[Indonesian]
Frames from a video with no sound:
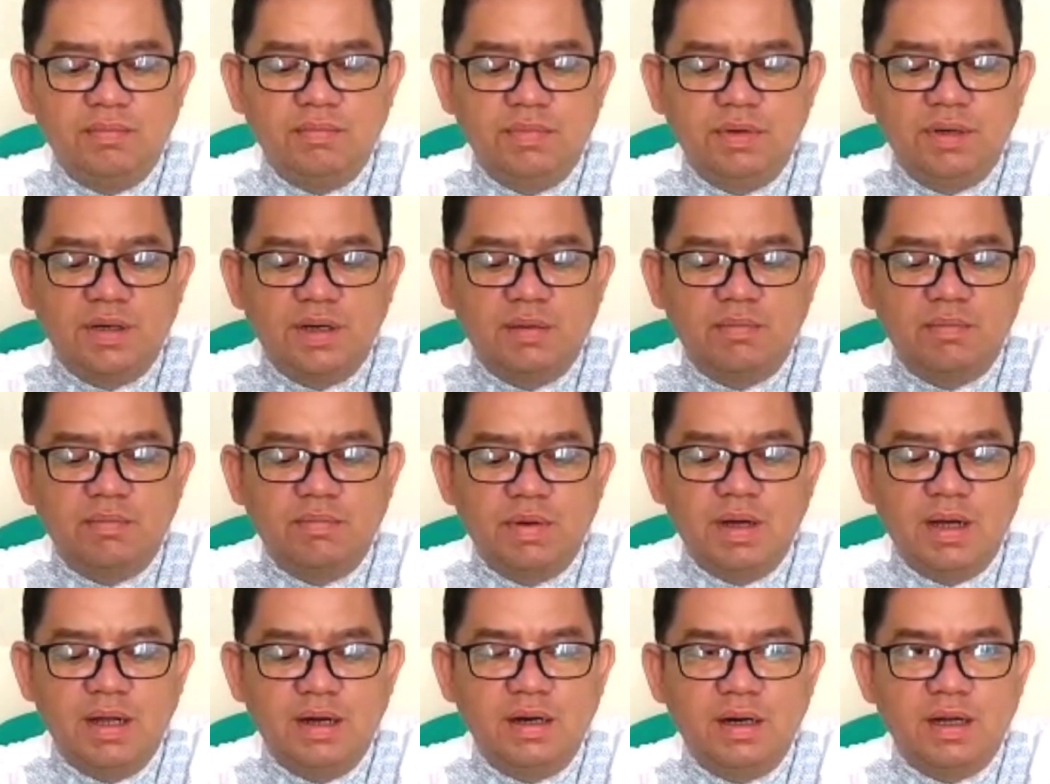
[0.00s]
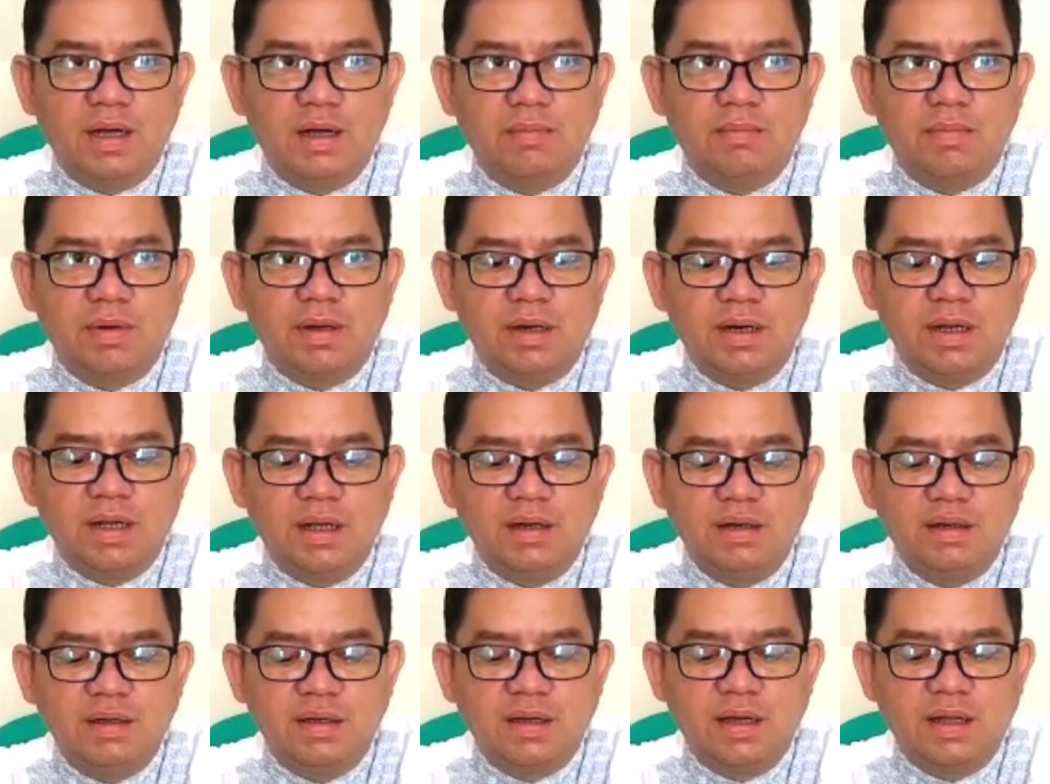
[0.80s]
mengemban
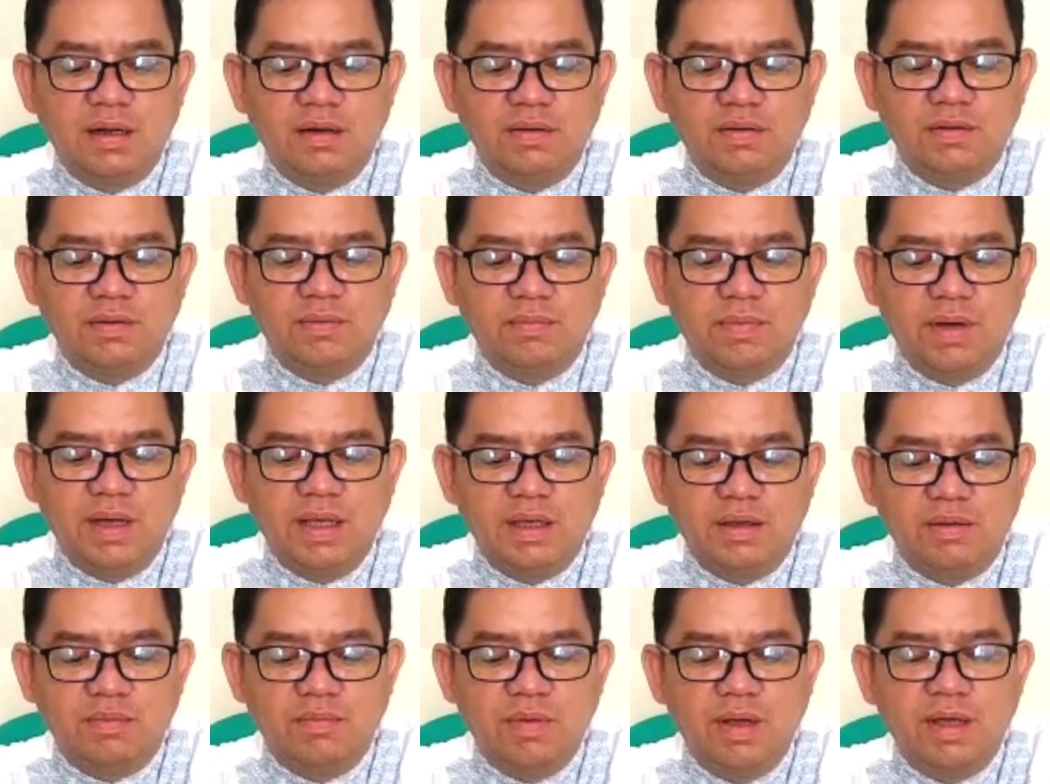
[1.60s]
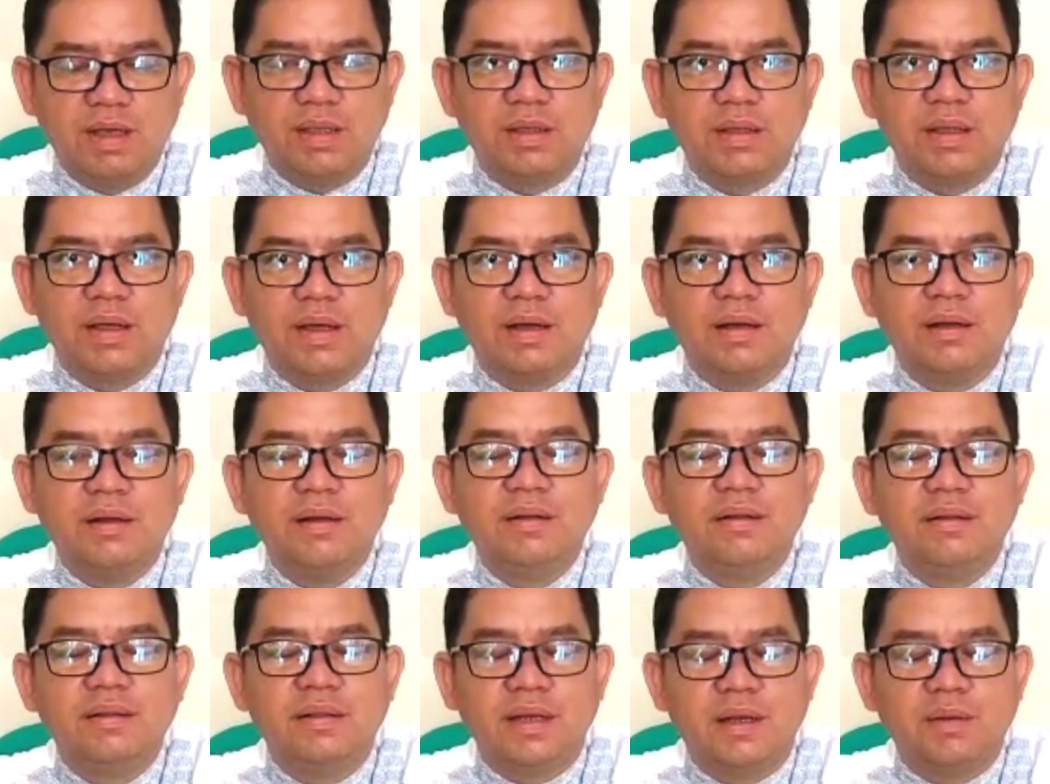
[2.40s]
amanah dengan sebaik-baiknya.
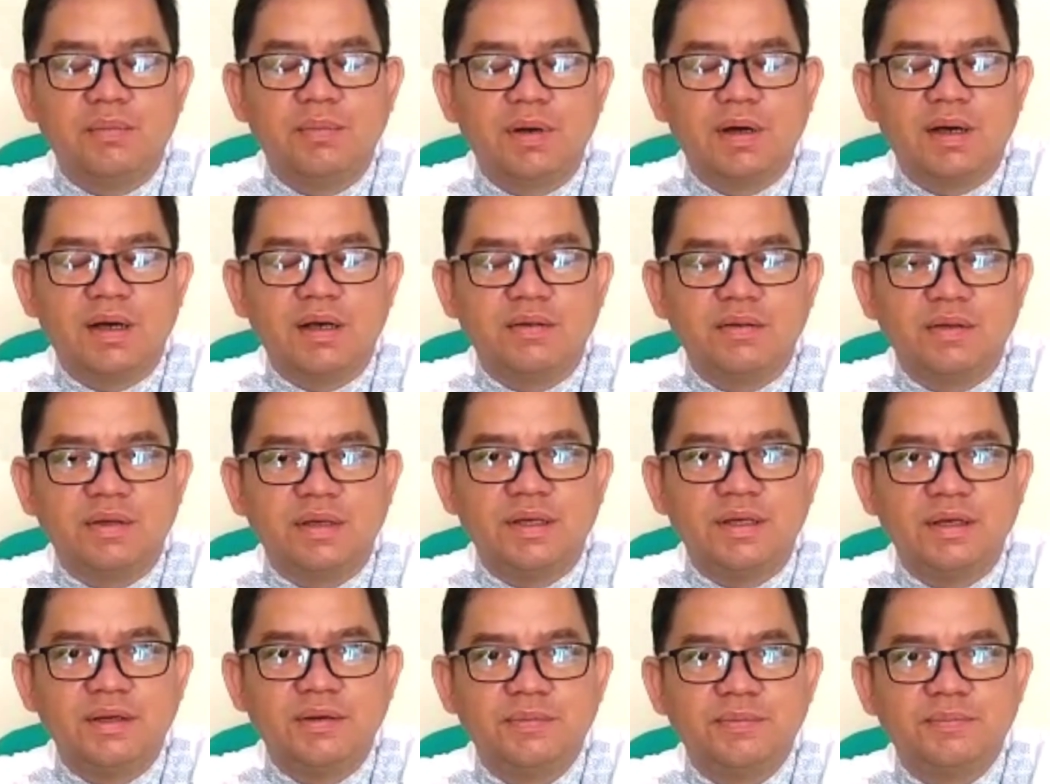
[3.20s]
Terima kasih.